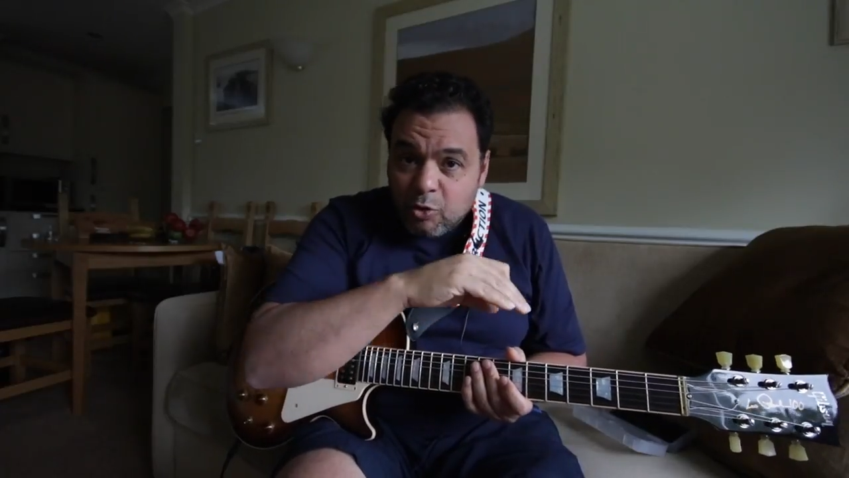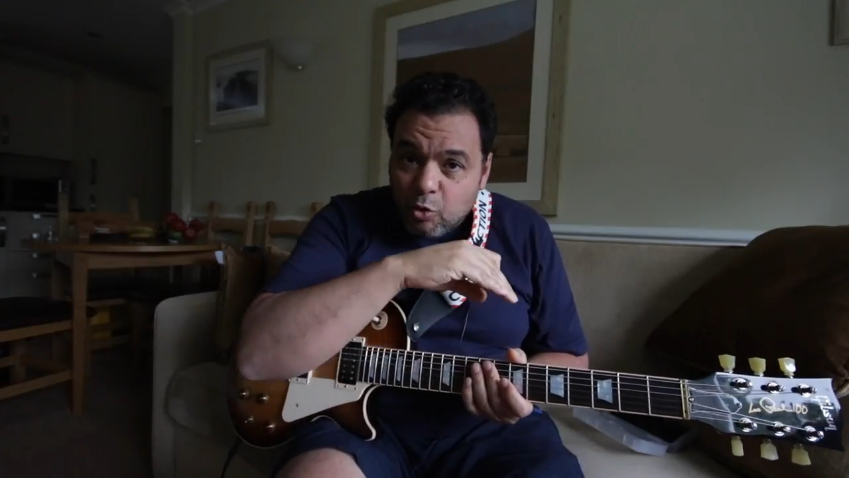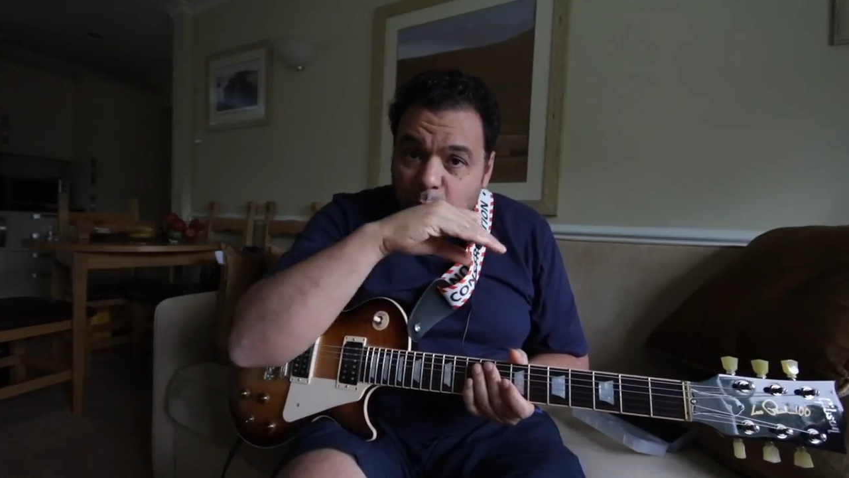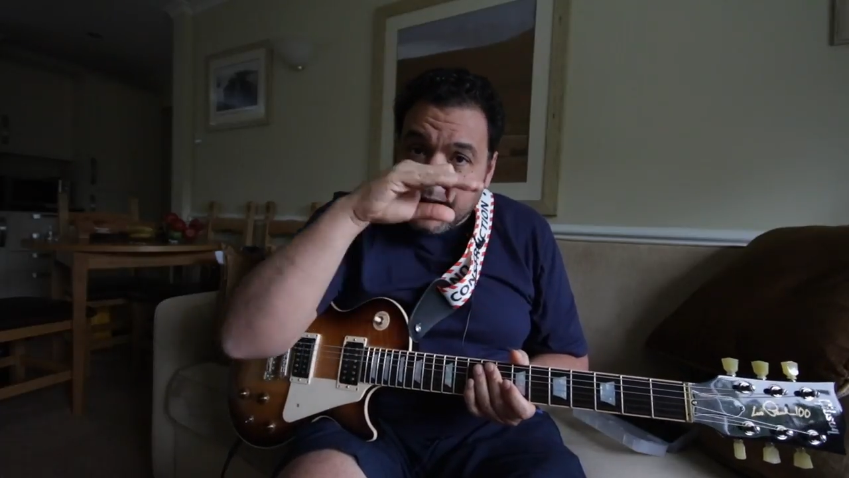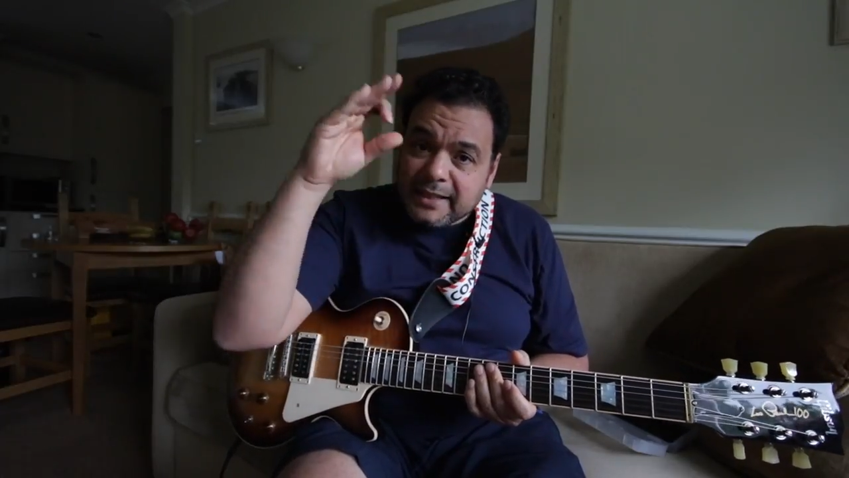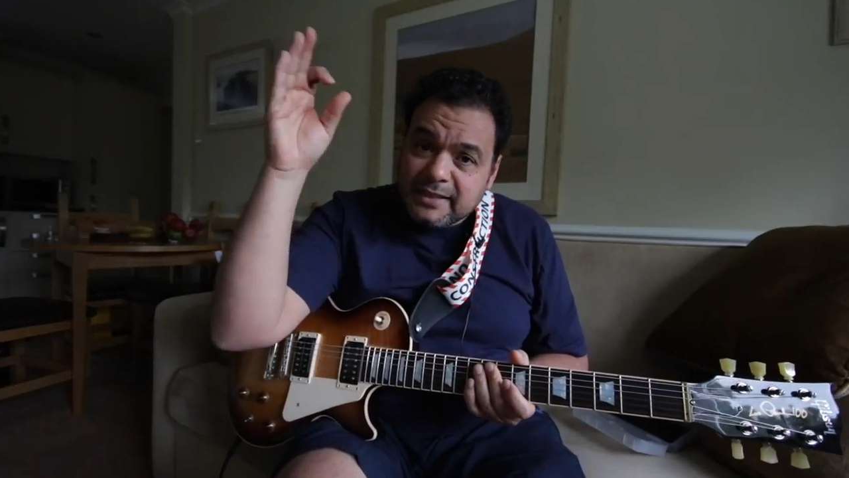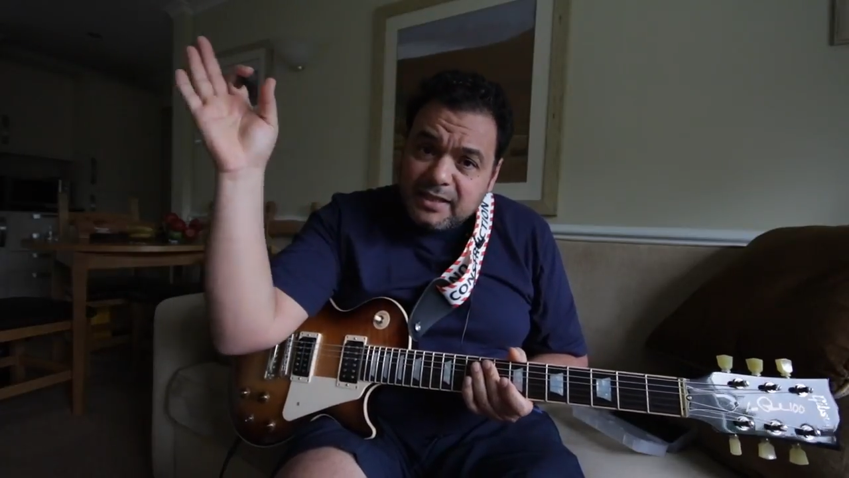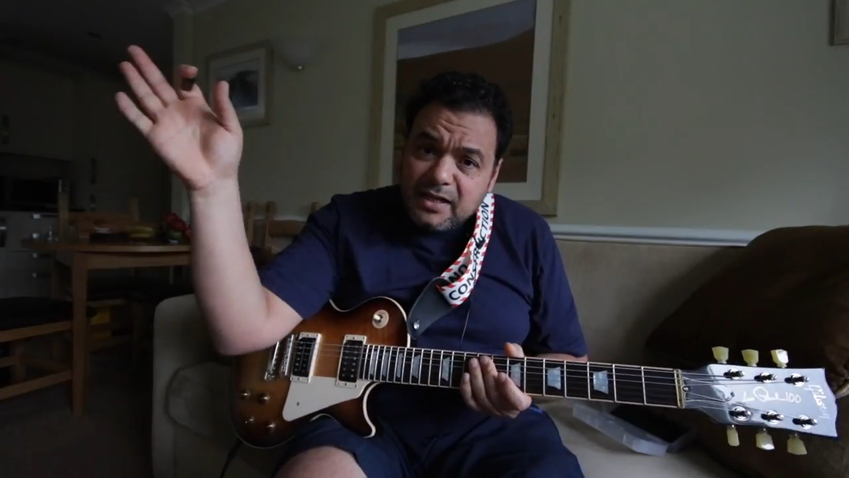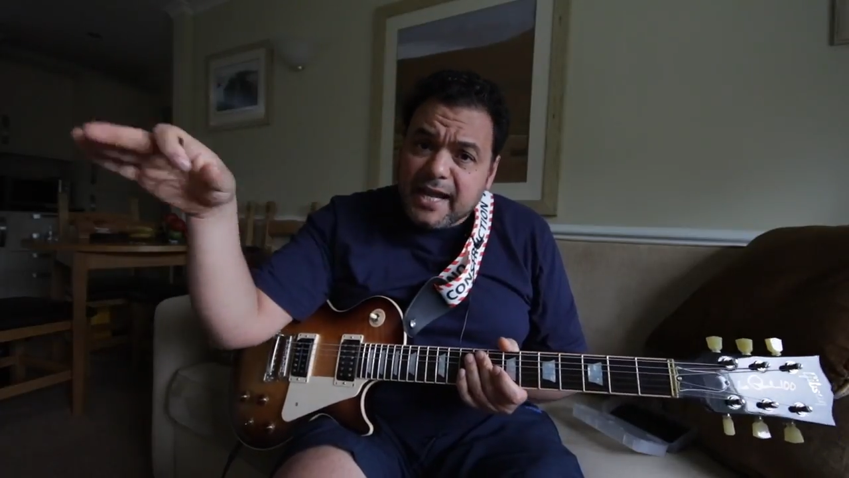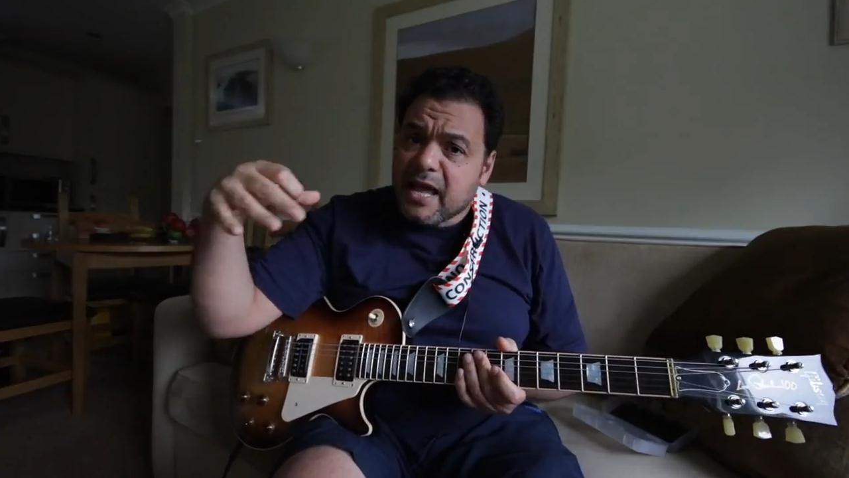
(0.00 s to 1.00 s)

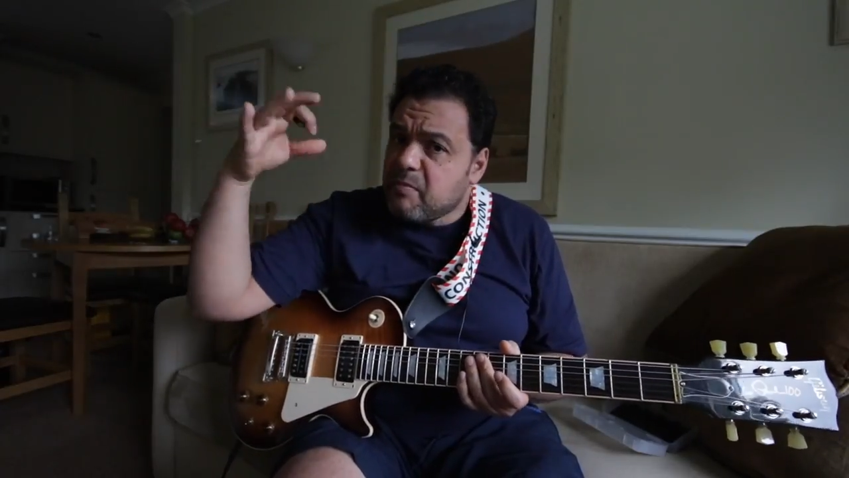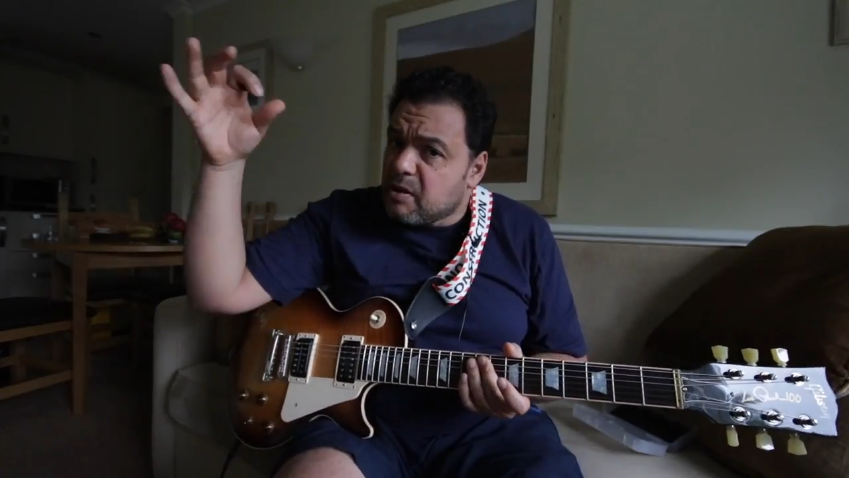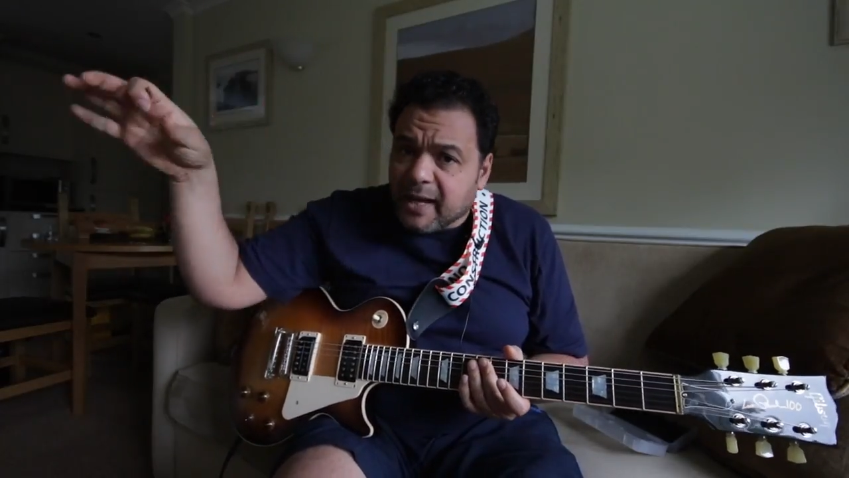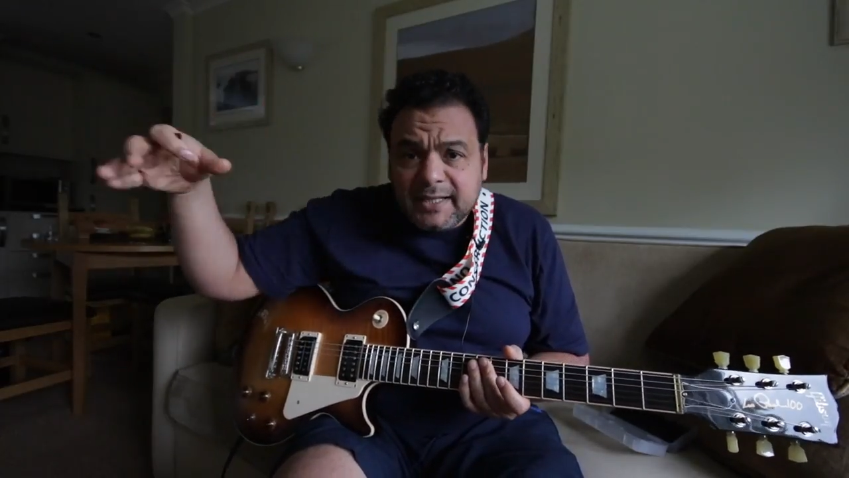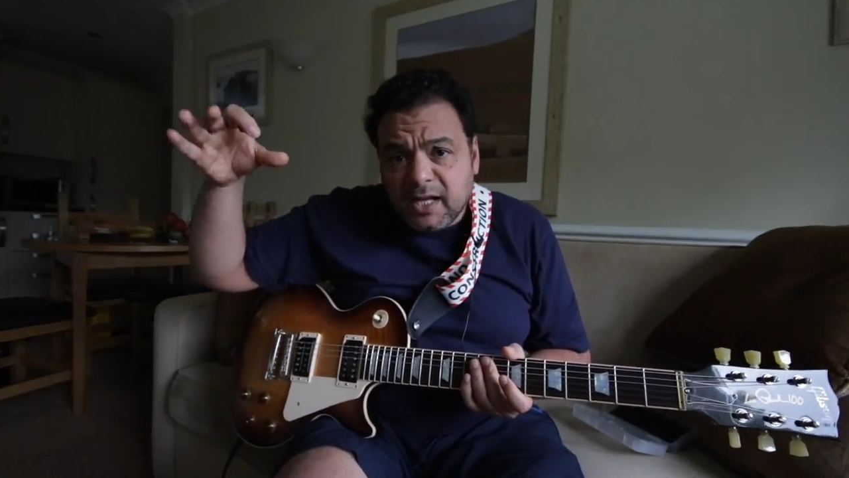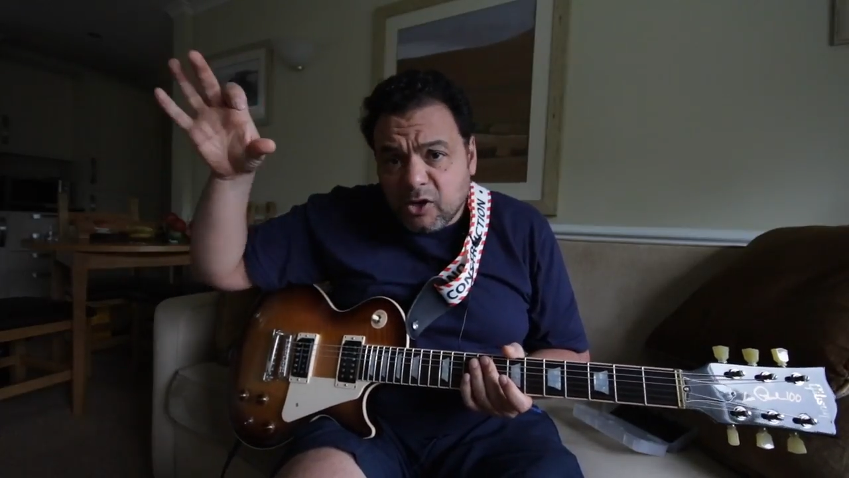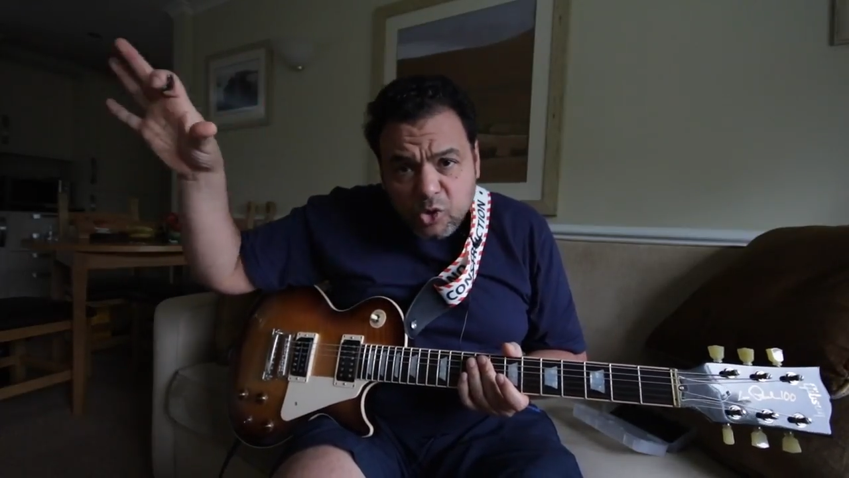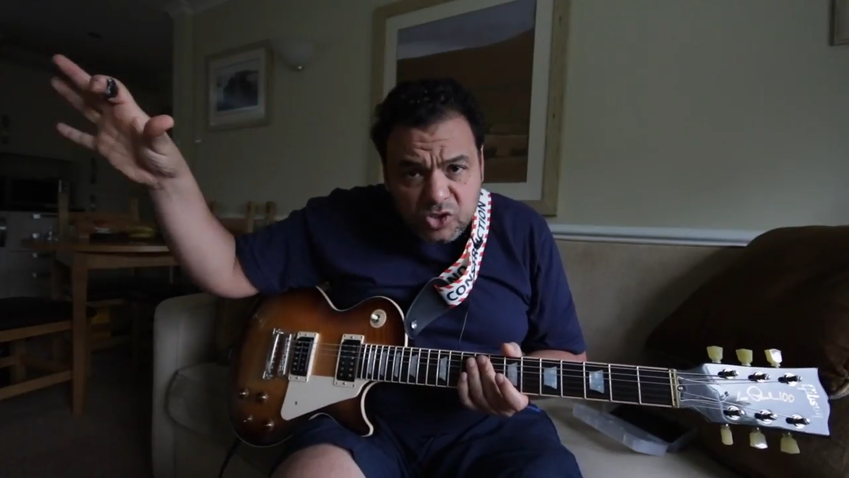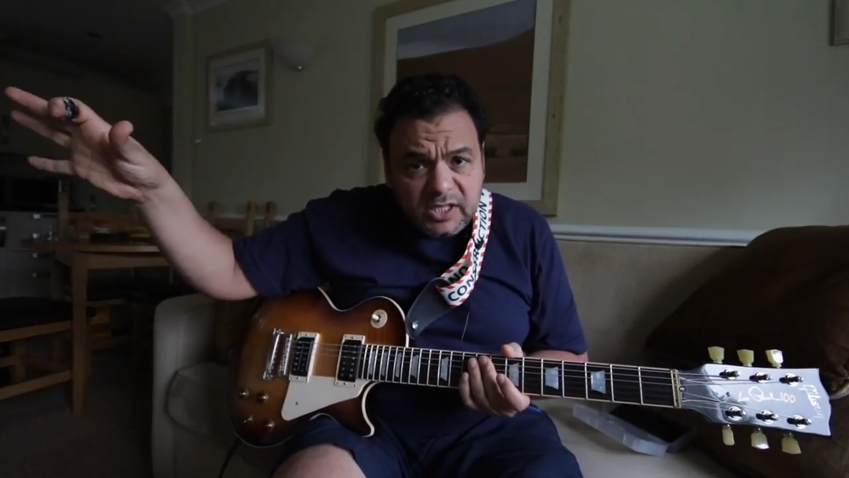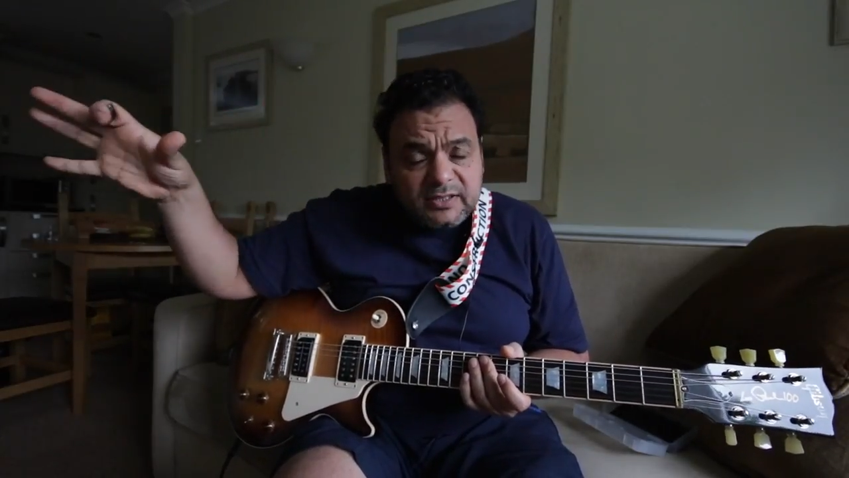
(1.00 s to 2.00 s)
وبعدين اكمل بعدها جزء